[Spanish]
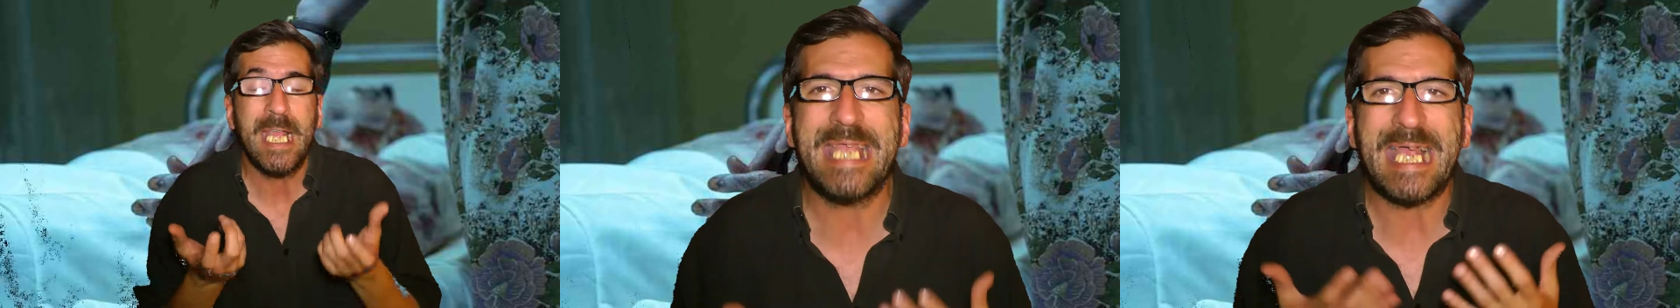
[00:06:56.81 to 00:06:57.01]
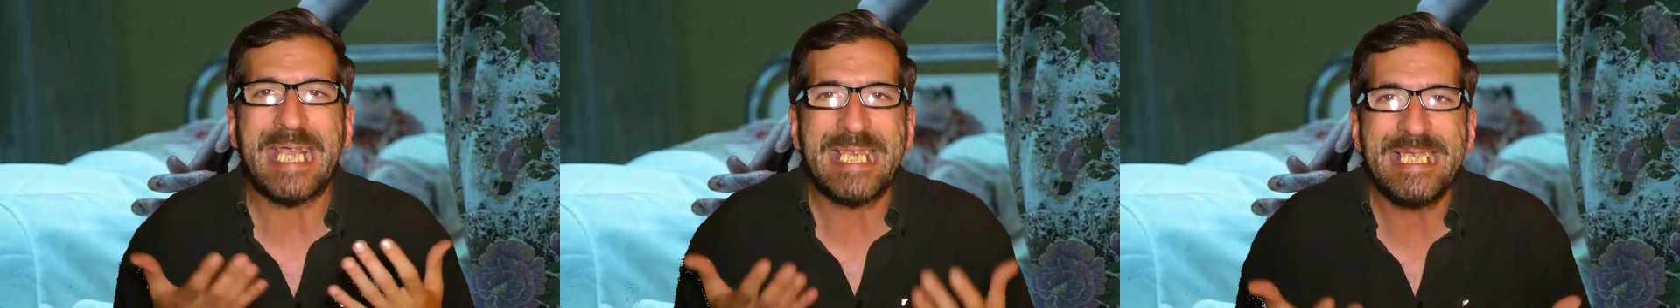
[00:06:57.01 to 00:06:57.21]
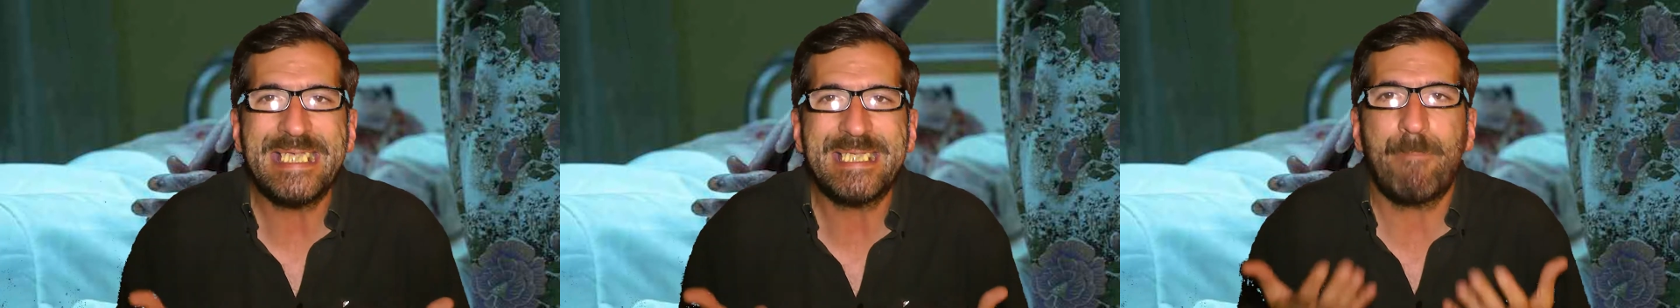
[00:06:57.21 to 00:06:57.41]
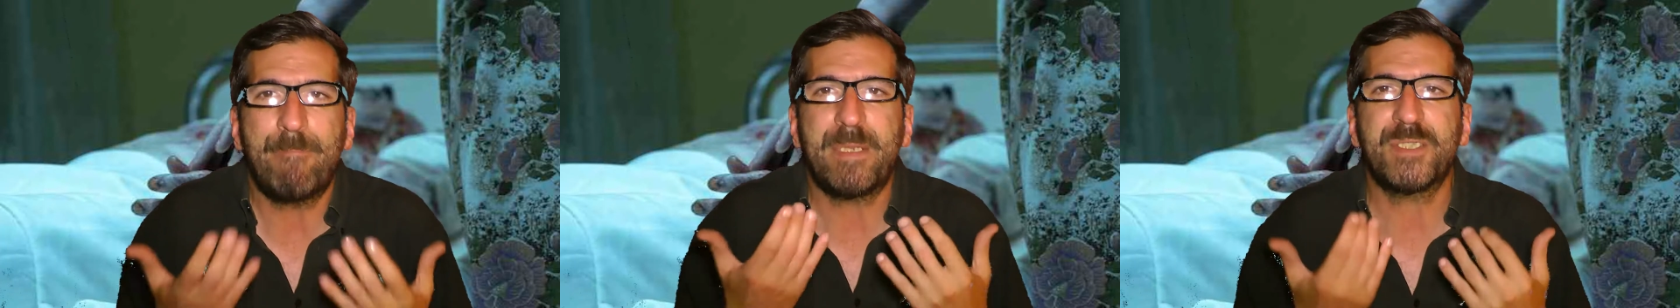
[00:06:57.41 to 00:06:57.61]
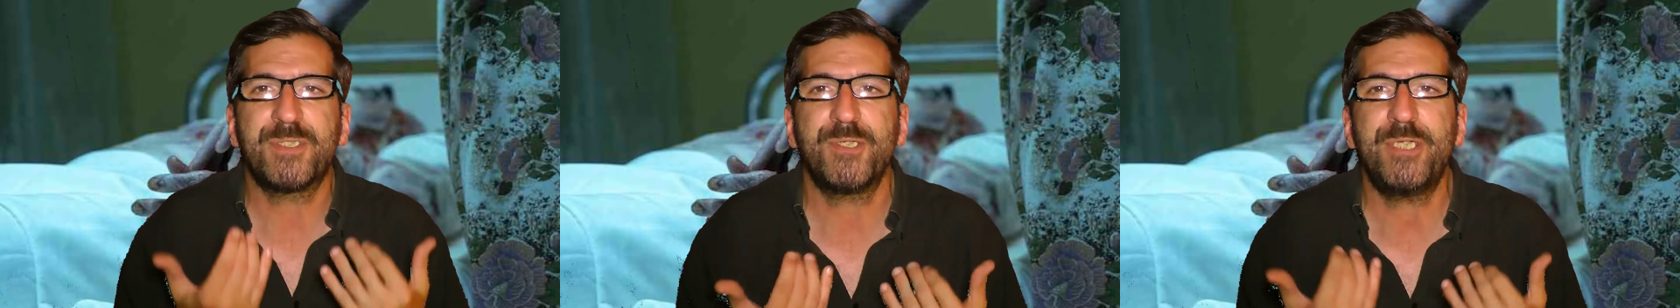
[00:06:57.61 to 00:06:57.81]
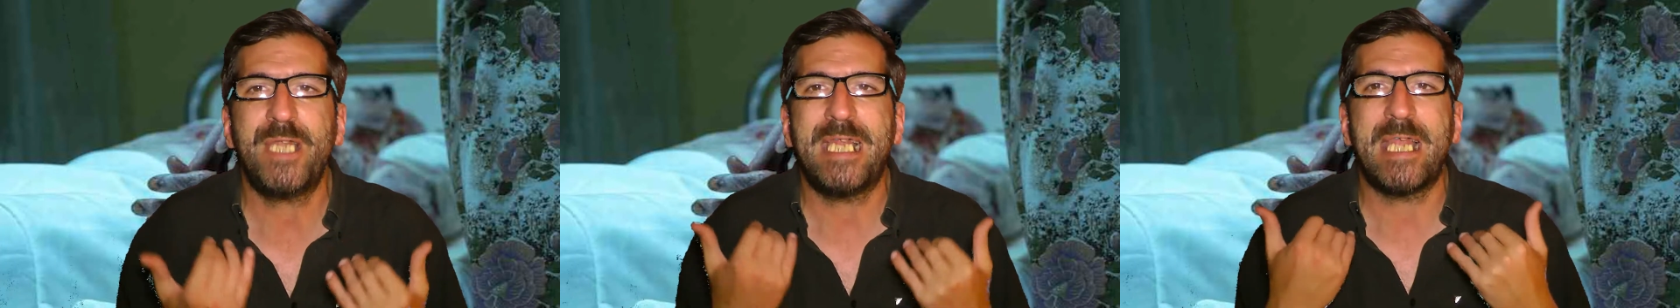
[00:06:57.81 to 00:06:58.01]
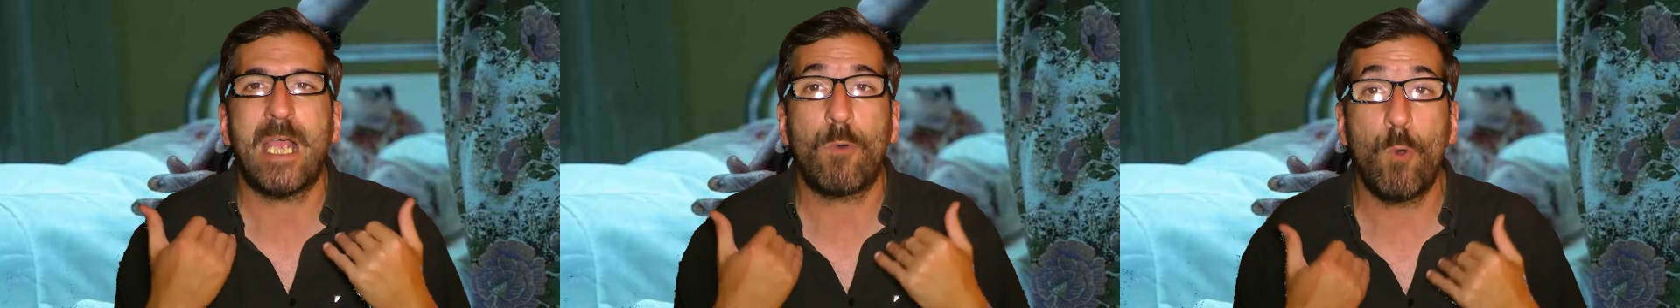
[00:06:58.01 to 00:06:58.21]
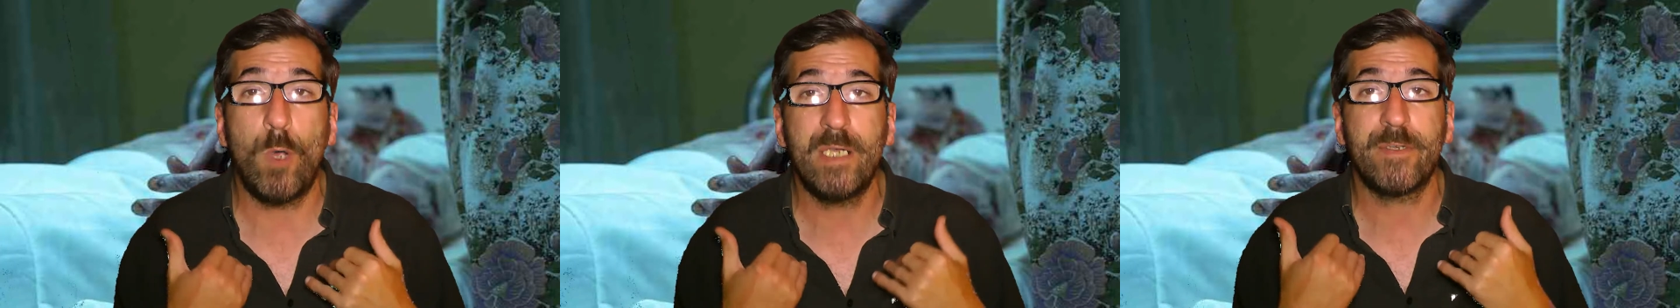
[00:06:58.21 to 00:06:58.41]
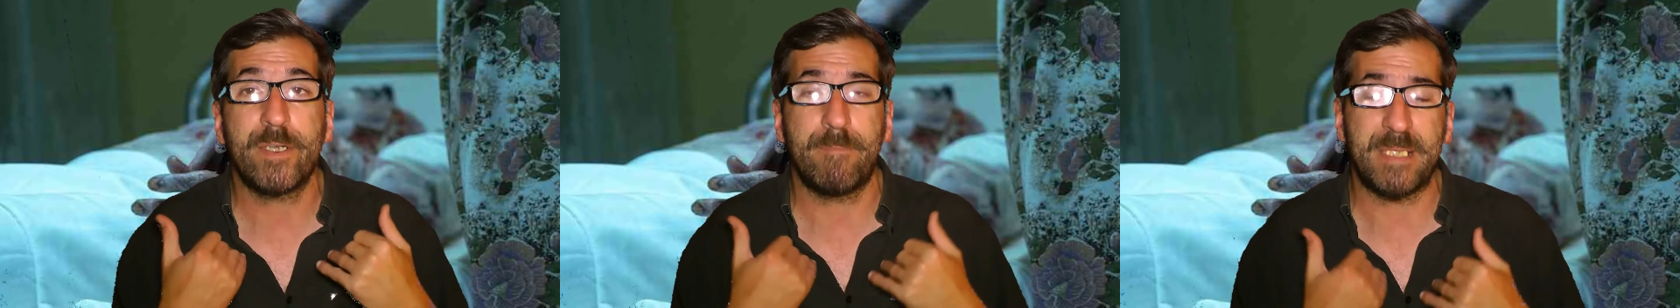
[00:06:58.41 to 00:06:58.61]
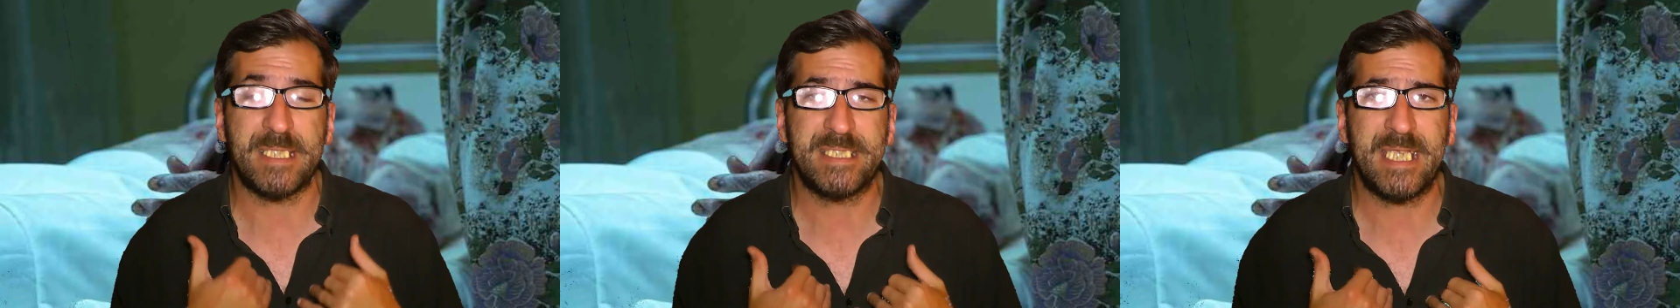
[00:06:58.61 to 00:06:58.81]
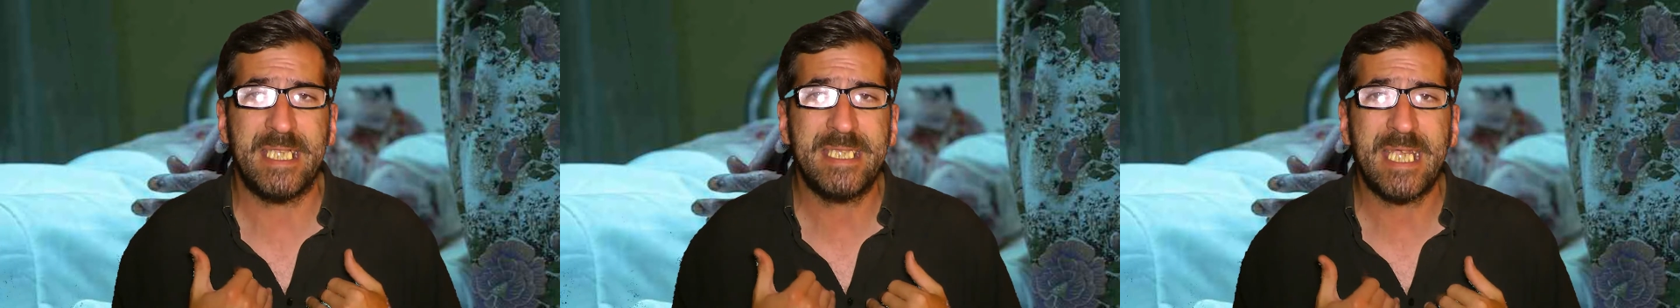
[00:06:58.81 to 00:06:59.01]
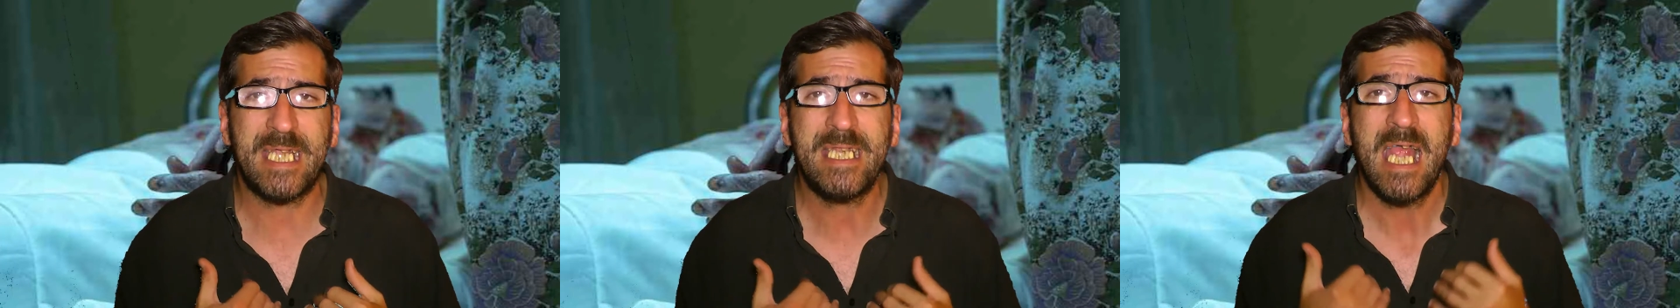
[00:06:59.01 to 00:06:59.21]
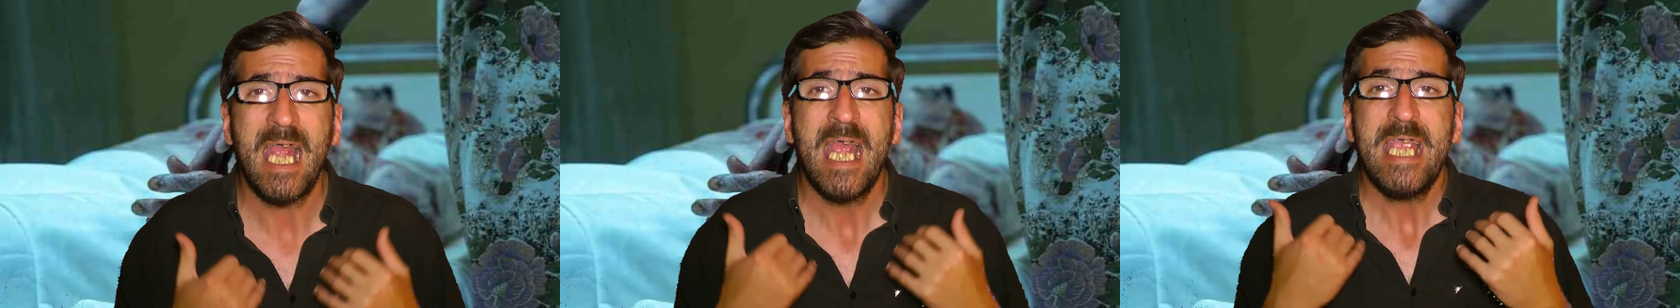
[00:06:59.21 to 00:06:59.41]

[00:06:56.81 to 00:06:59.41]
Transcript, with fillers: de aquella persona a la cual representan